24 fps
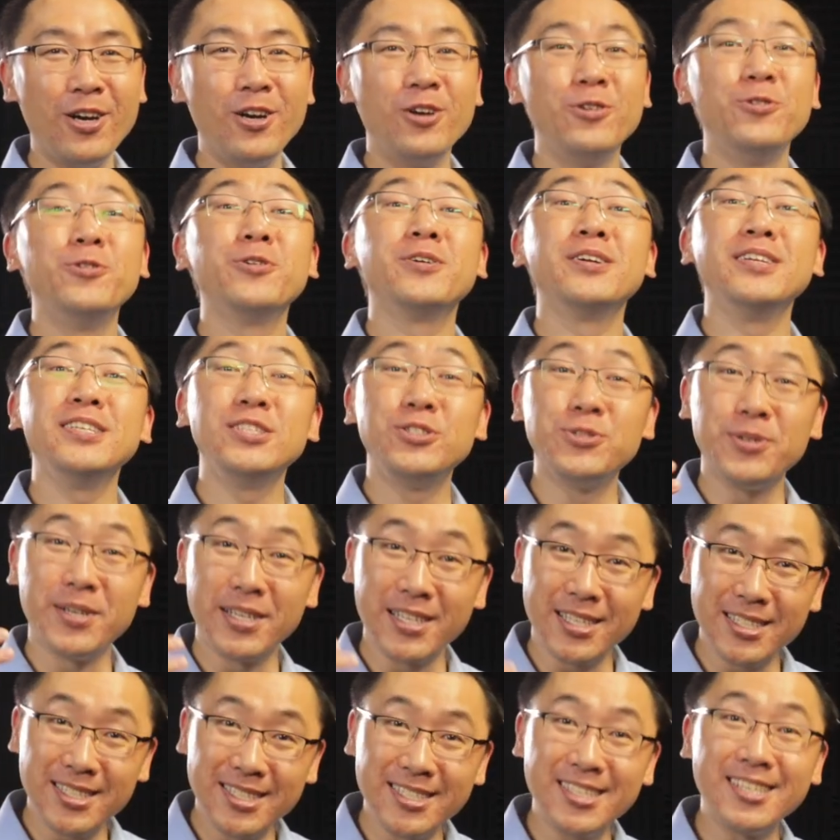如果你觉
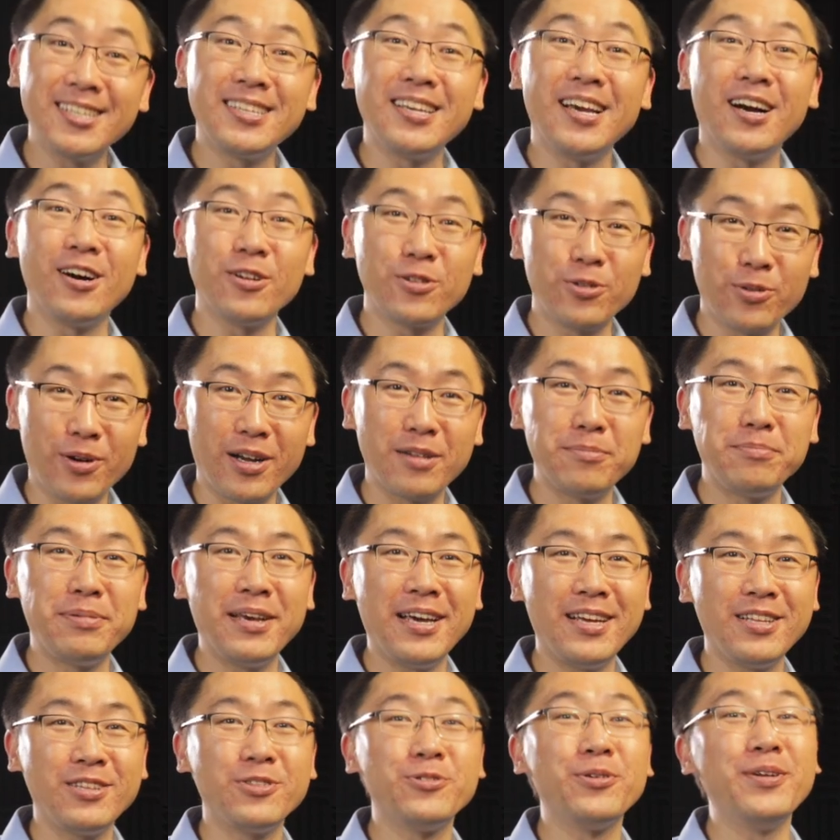得这条短
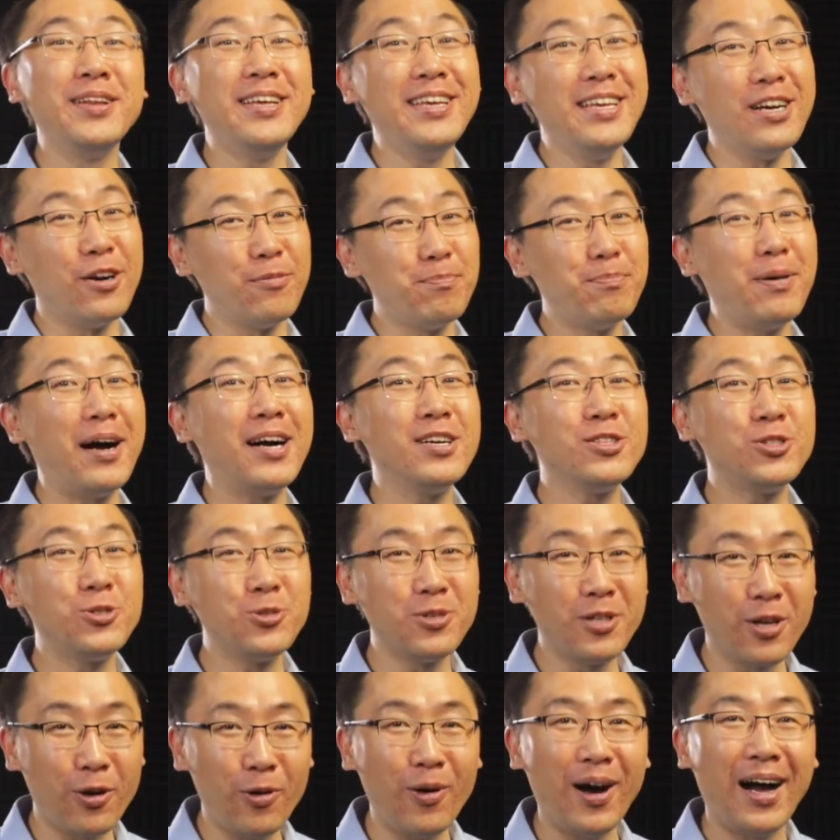片对你有帮
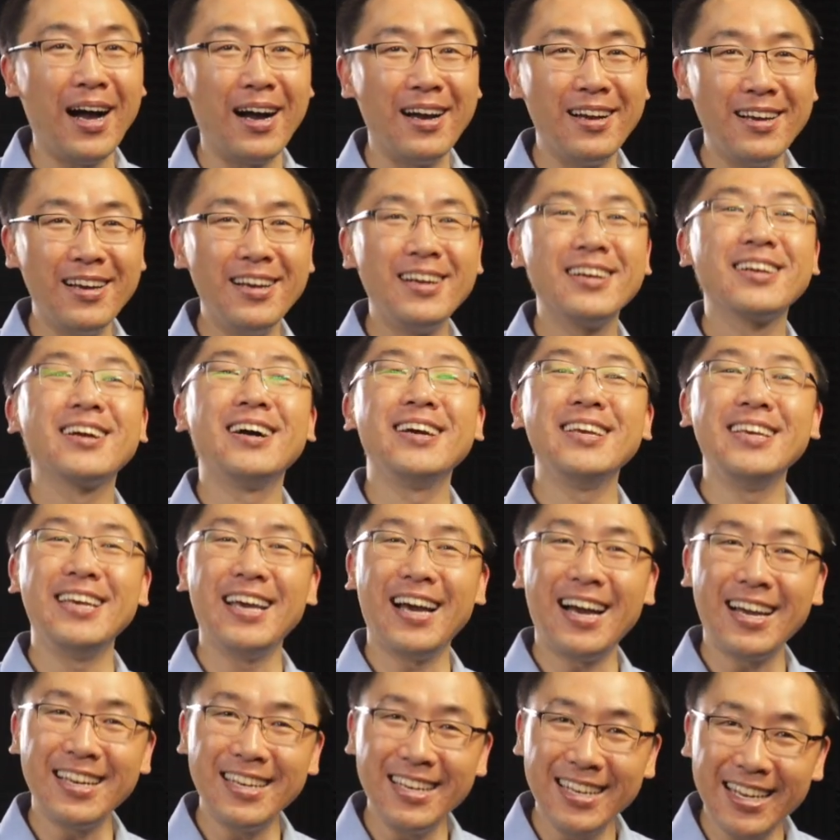助的话，可以
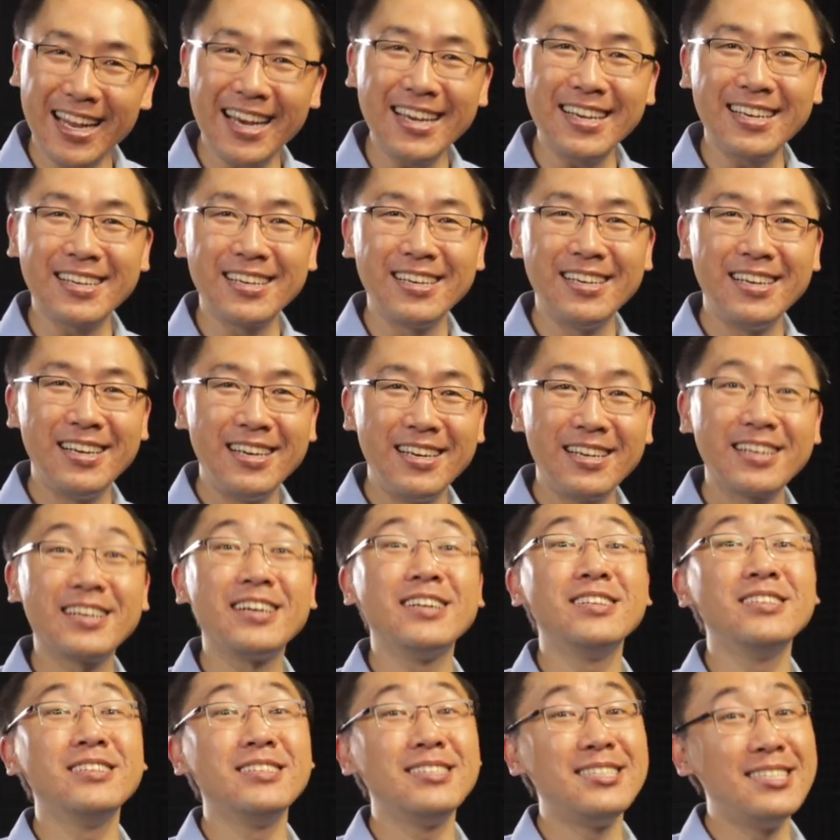按 Like
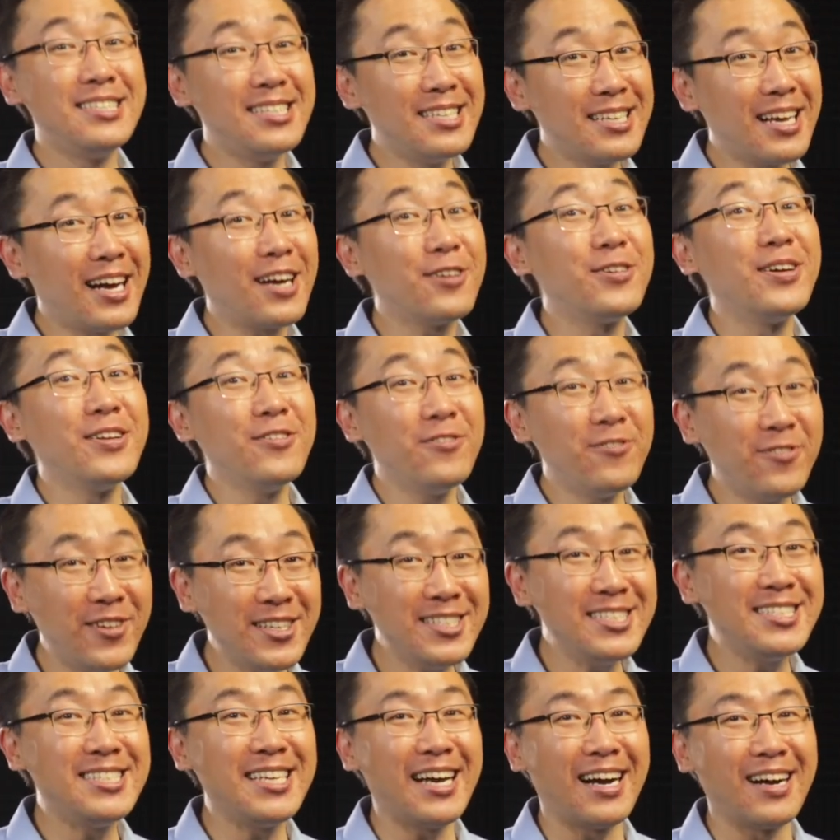跟其他人
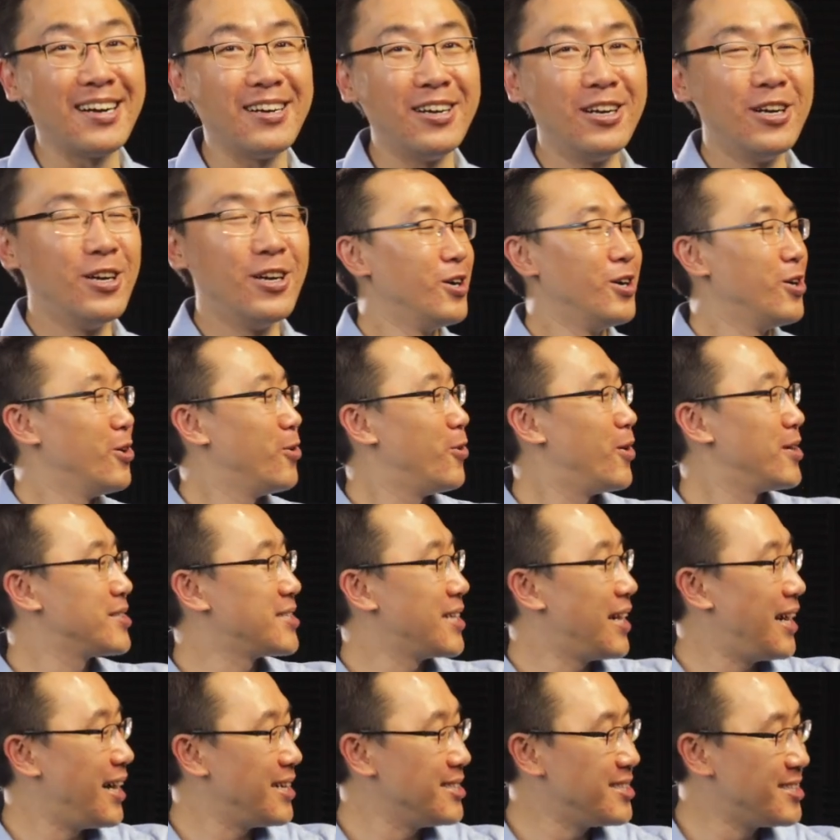分享，或者
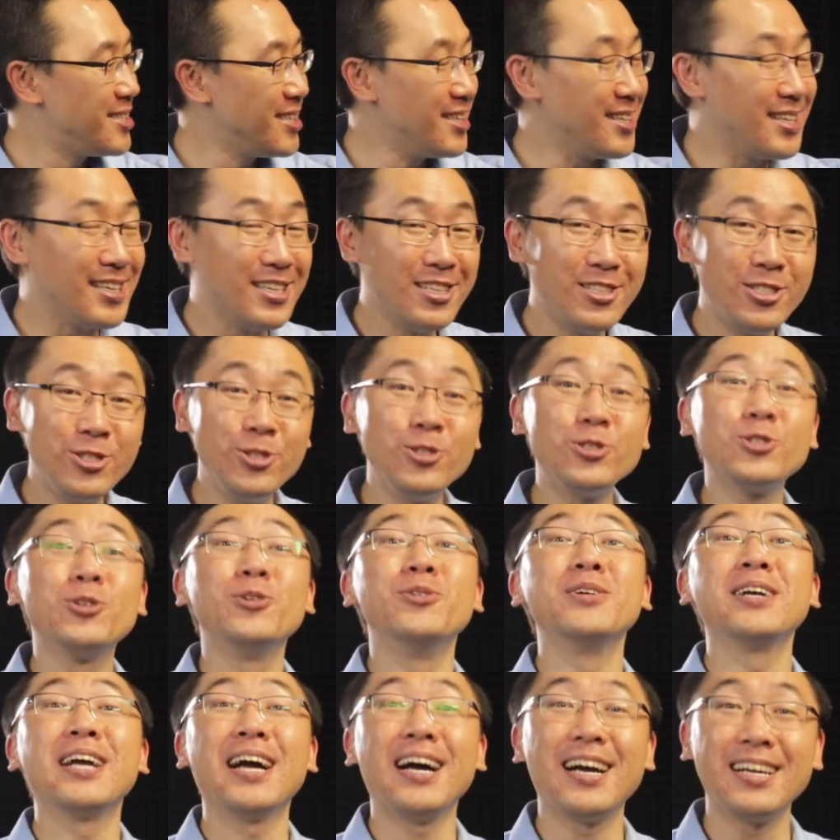按这里去
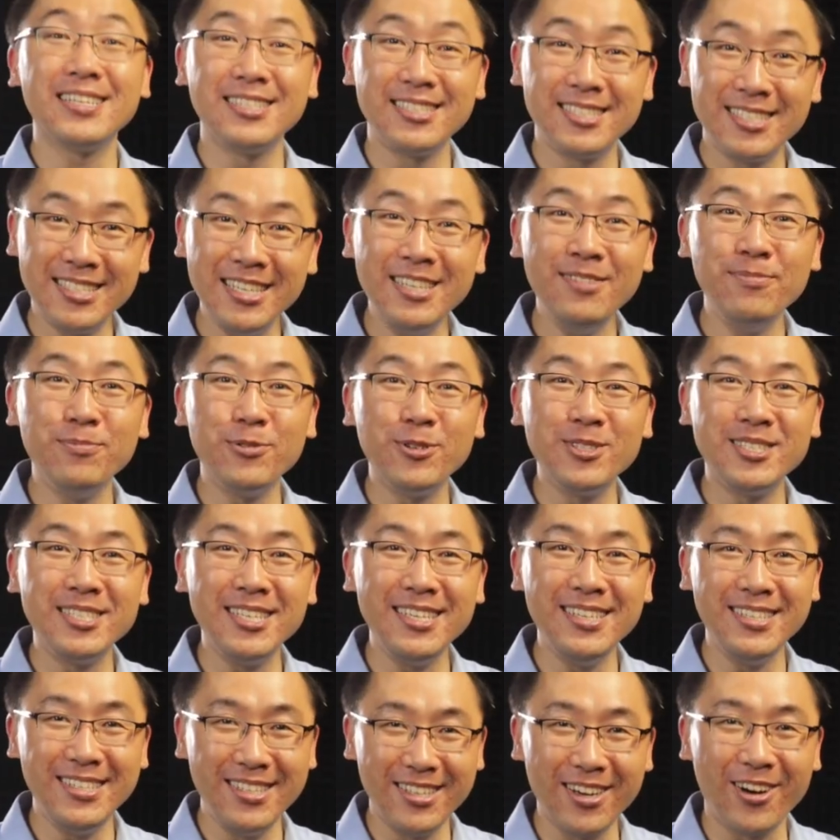重看信不
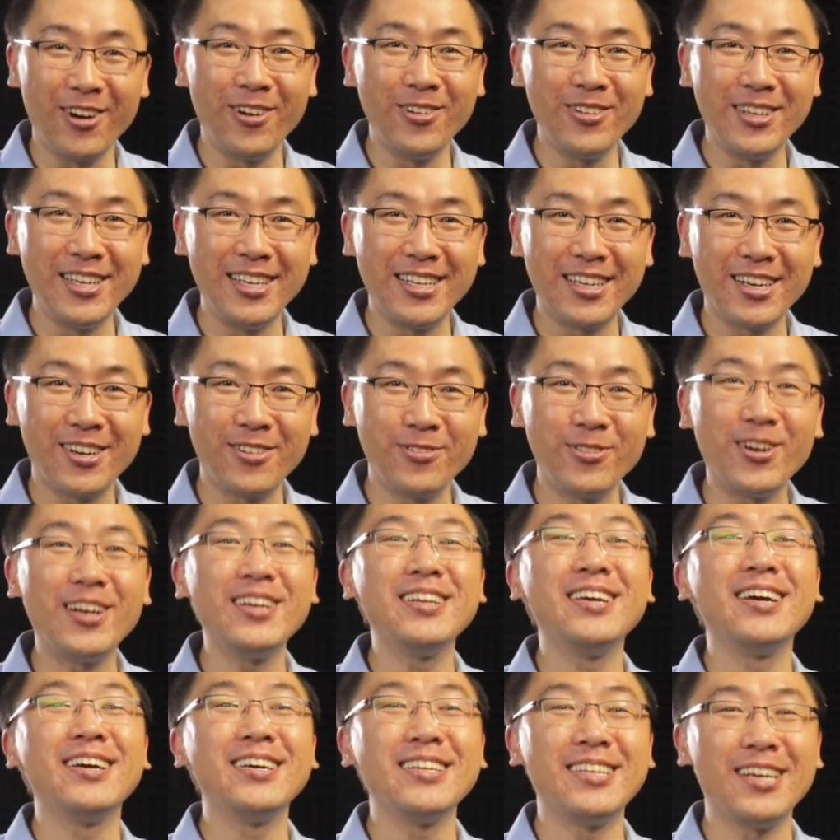信由你的
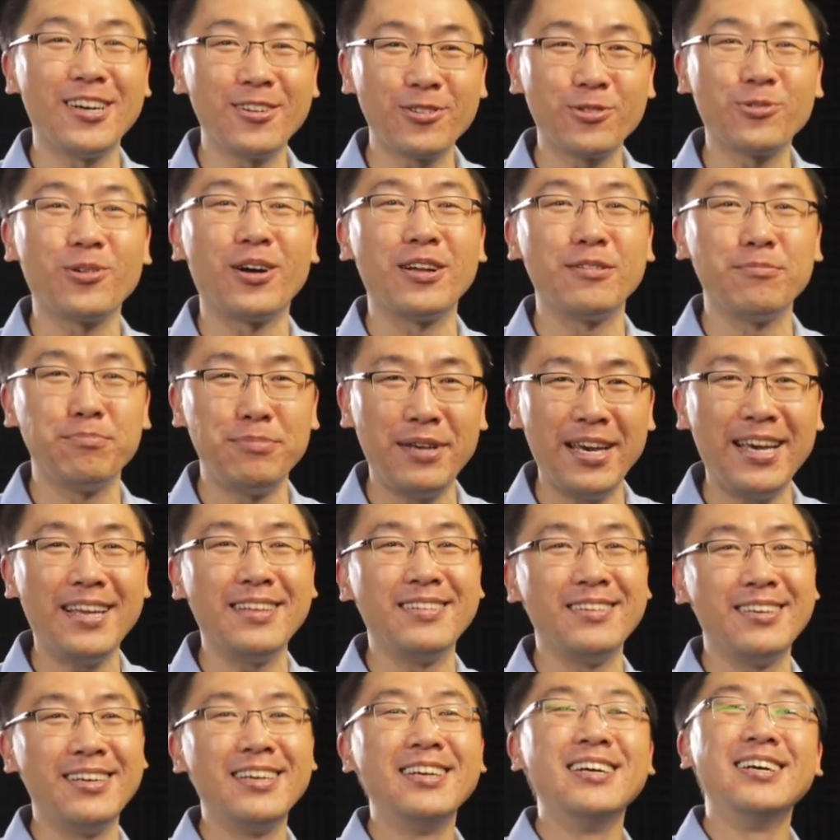任何一条短
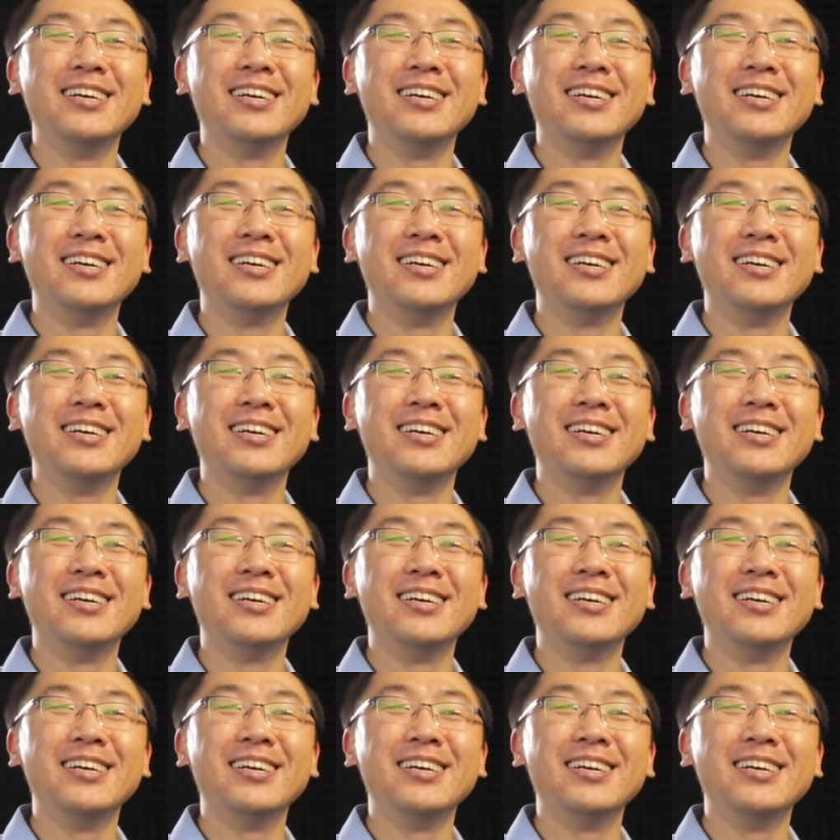片。